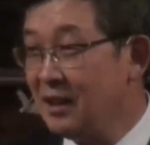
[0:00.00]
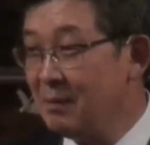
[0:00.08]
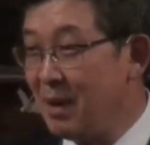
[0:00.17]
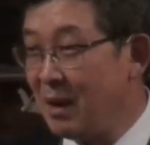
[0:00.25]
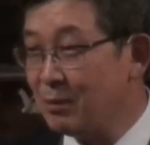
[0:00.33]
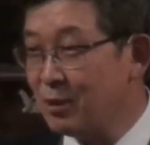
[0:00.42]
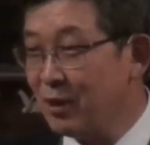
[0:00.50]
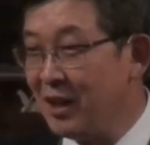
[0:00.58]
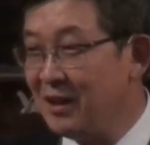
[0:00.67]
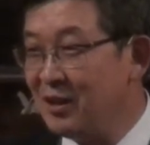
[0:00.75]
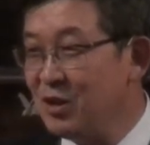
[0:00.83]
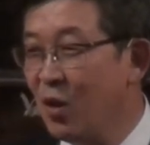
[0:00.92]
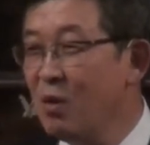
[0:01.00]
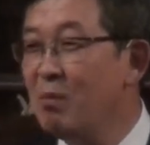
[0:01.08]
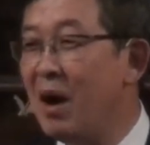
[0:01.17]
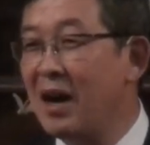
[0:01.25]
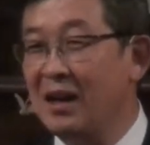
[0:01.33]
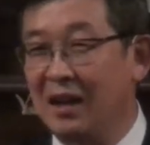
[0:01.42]
자기들 마음속에 있는
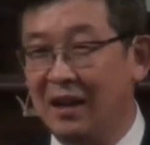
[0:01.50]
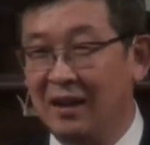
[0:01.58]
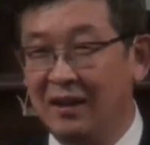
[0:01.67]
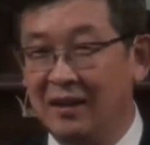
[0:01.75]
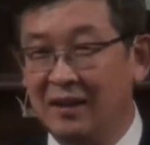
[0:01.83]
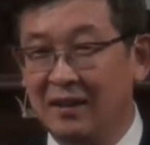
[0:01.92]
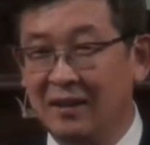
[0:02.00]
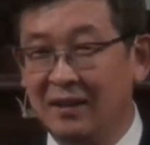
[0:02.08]
욕망을